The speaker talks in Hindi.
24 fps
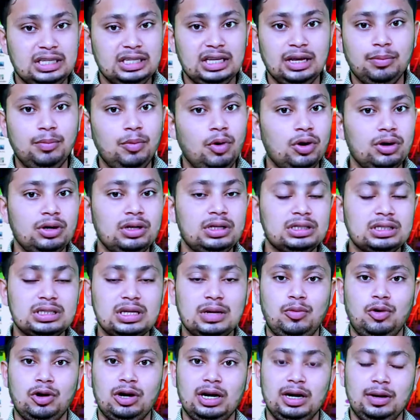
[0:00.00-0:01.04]
पी एम ऑन इसका
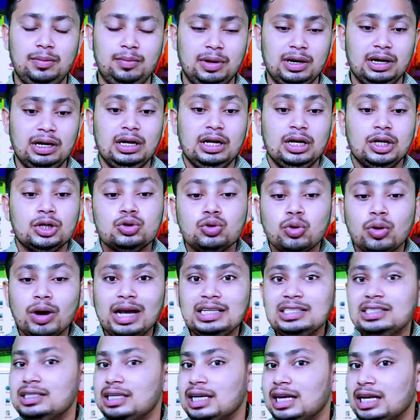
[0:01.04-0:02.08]
मॉडल नंबर तो
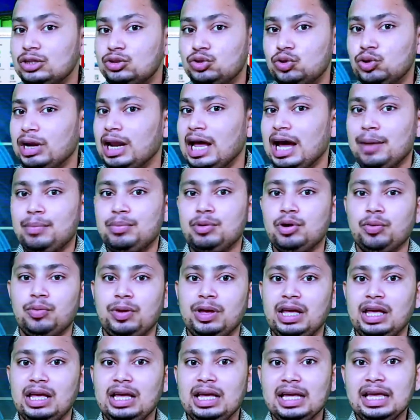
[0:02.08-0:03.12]
गाइज ये जो लैपटॉप
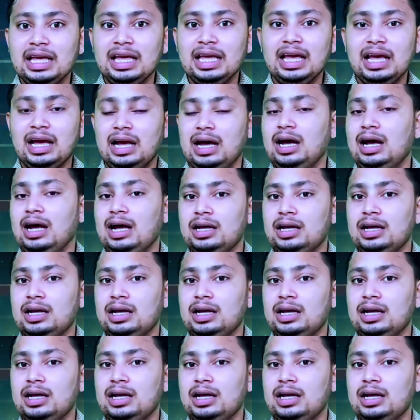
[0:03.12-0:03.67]
है ये